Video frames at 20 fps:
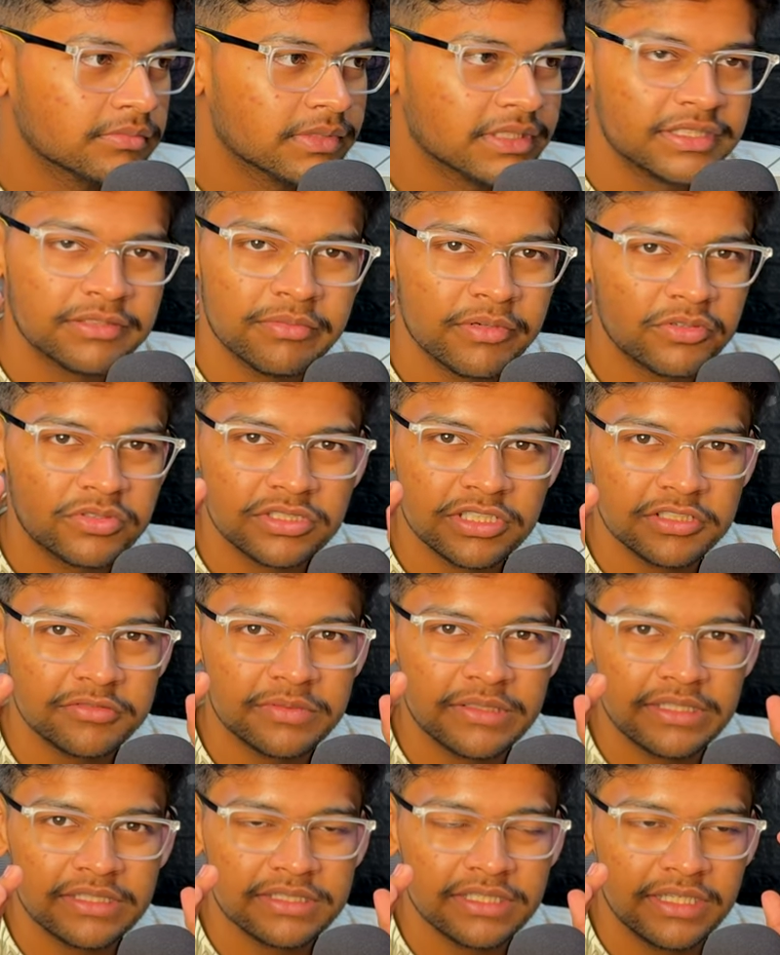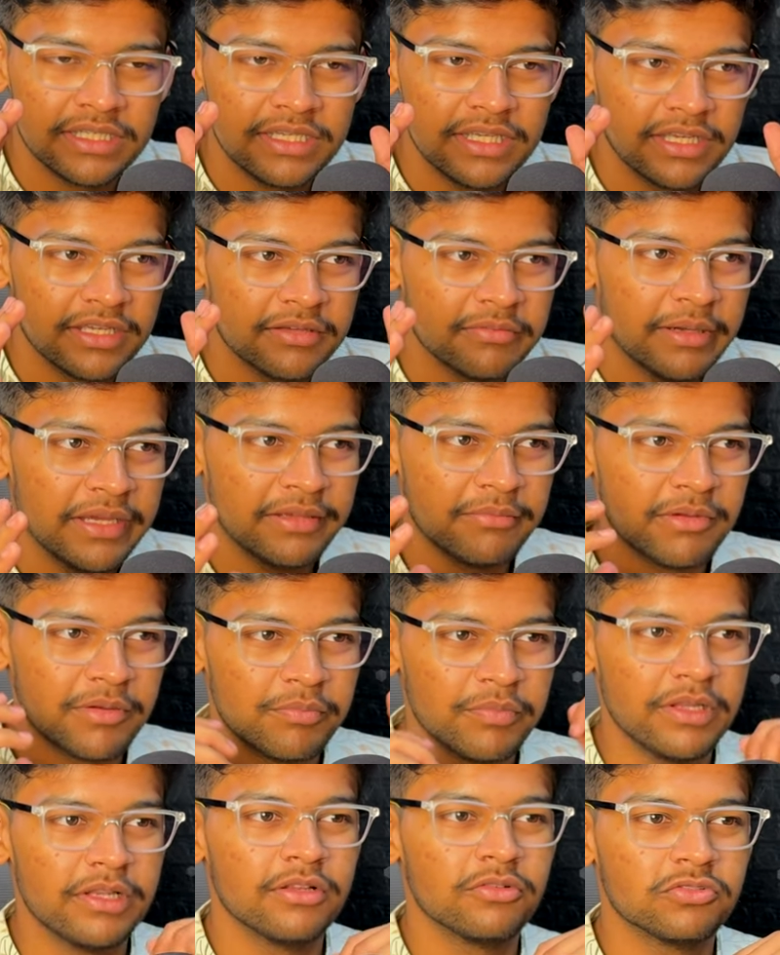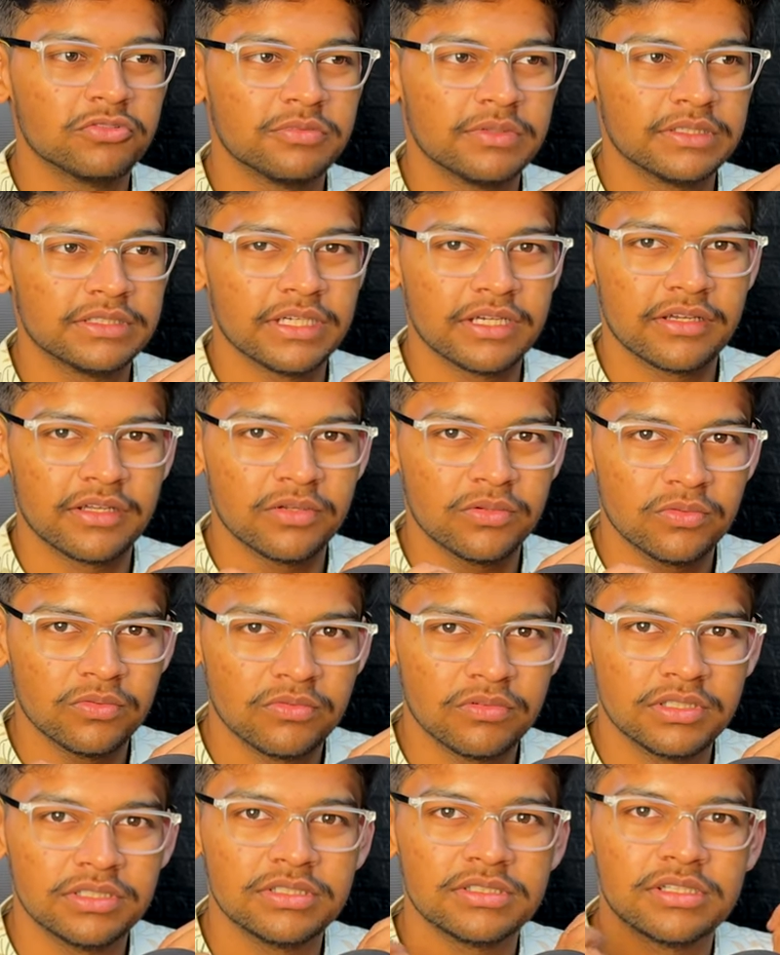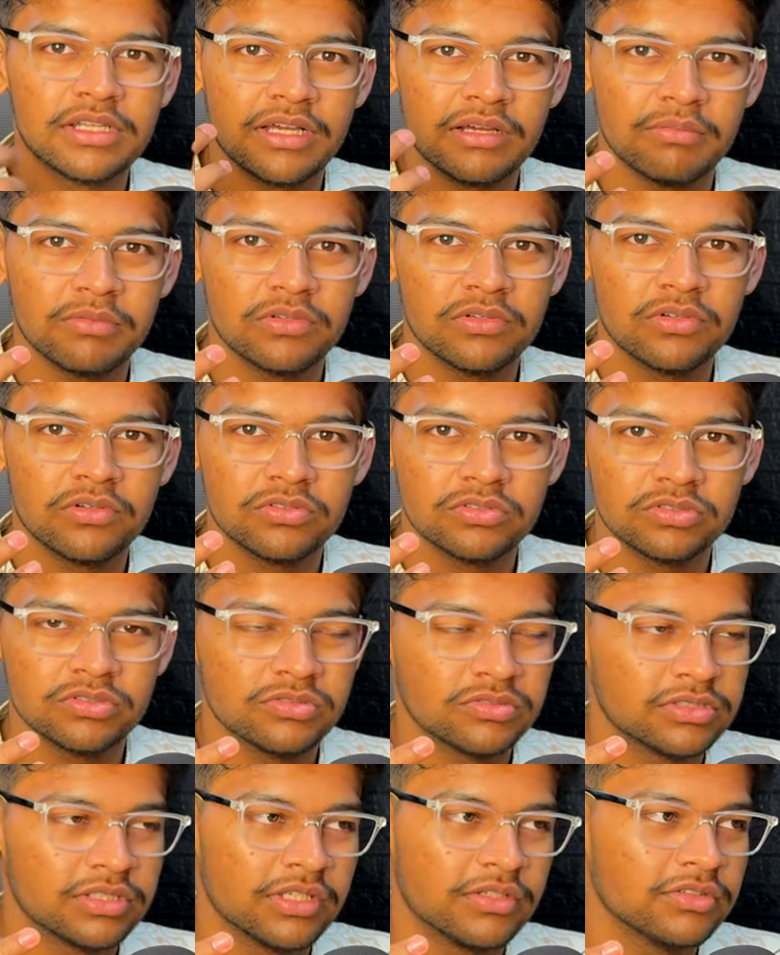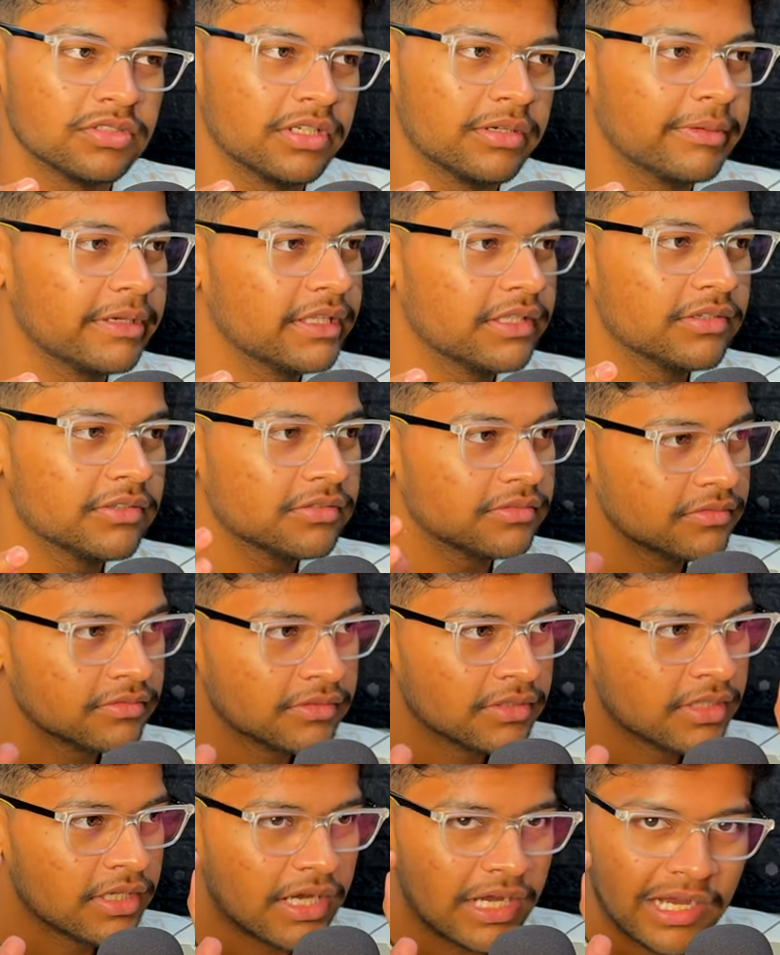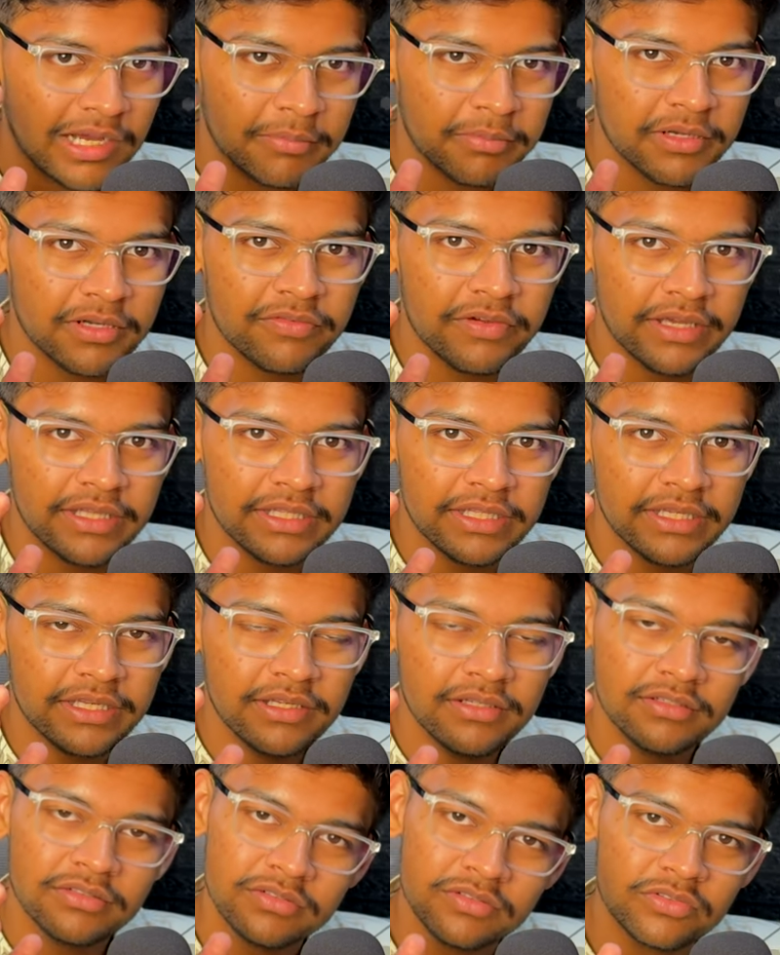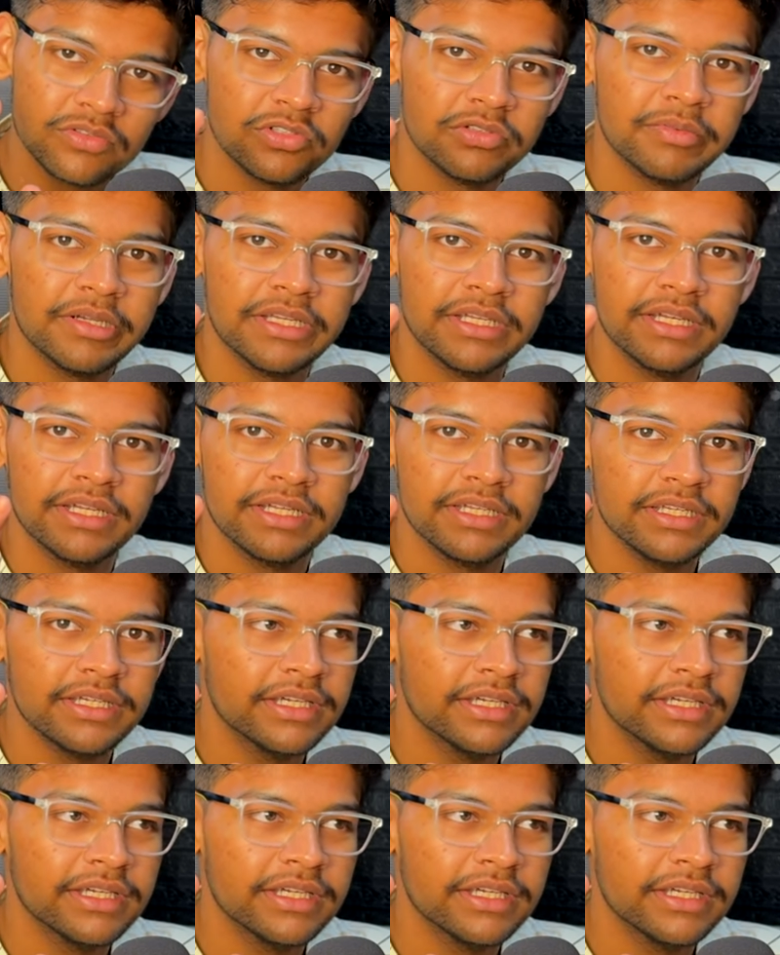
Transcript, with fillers: इसमें कुछ ऐसे ऐसा नहीं है कि भाई मैं अपने लिए कुछ बचा के रखूँगा जिसलिए आप लोगों को कुछ नुकसान हो जाए भाई देखो आपका फ़ायदा है तो ही बढ़िया है ठीक